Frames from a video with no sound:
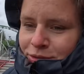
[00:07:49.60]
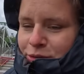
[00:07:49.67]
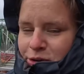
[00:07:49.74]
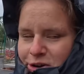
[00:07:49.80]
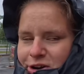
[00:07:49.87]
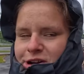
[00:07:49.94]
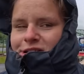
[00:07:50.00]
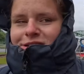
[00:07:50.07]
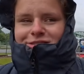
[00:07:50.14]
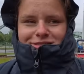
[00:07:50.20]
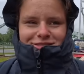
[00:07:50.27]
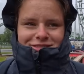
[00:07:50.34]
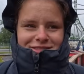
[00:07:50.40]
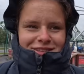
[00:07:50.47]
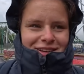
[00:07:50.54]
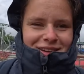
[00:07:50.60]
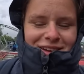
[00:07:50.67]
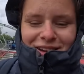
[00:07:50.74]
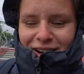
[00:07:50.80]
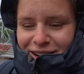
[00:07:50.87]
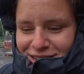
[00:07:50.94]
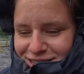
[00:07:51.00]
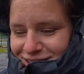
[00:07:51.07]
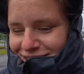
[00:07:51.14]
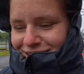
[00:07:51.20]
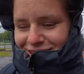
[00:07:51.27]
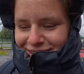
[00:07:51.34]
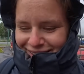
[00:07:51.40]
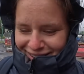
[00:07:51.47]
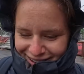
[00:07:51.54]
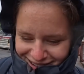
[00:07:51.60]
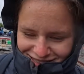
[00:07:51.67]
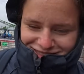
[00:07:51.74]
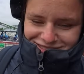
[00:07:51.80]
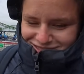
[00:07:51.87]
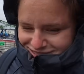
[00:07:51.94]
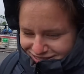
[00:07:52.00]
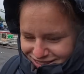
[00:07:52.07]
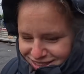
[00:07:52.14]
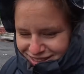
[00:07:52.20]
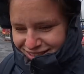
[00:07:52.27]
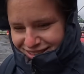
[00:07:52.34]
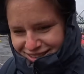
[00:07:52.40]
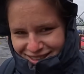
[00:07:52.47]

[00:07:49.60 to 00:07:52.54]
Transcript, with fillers: Ja. Alter, die Kurve hat er dich schon teilweise richtig